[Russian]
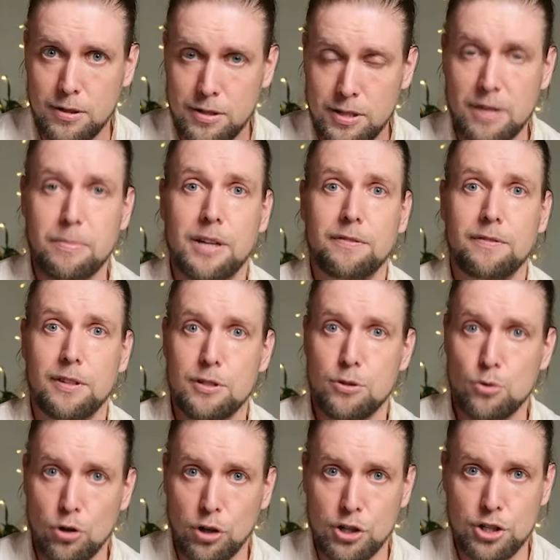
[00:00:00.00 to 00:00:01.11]
зарабатывает
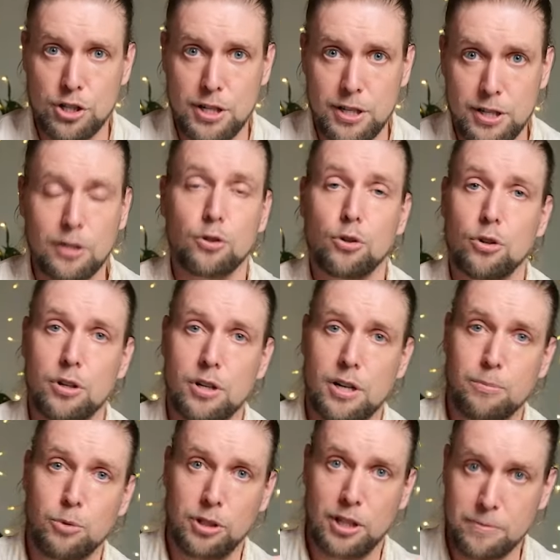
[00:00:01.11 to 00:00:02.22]
столько же денег, но
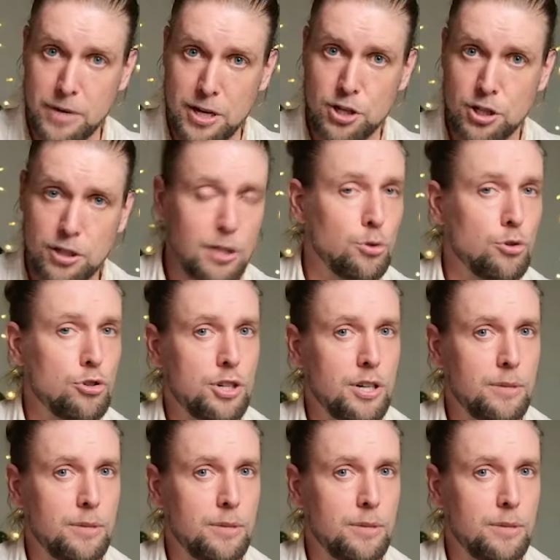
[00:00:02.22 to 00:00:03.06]
работает меньше на той же